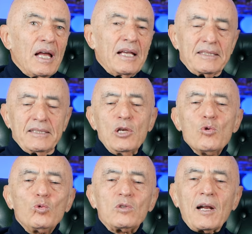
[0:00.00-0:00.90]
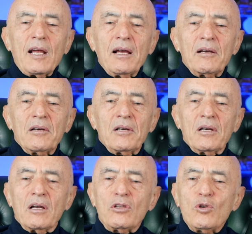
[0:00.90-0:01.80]
e si nutre
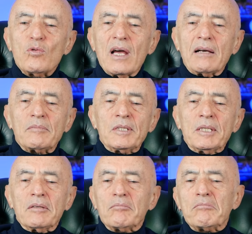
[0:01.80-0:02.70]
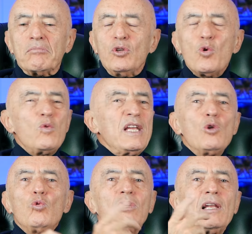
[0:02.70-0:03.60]
di, una, di un
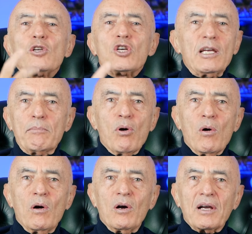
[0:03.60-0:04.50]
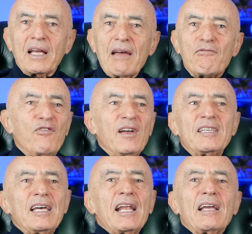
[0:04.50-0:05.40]
inutile cibo, che è
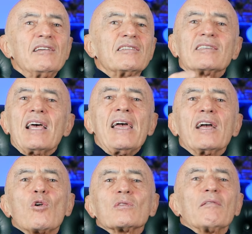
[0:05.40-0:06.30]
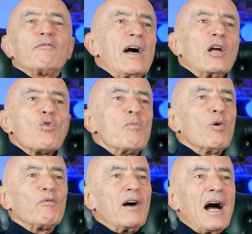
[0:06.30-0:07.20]
vedere chi sei, cosa fai, come
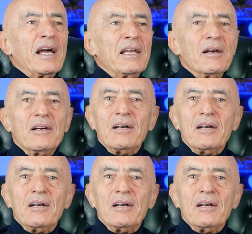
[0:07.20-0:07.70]
lo fai.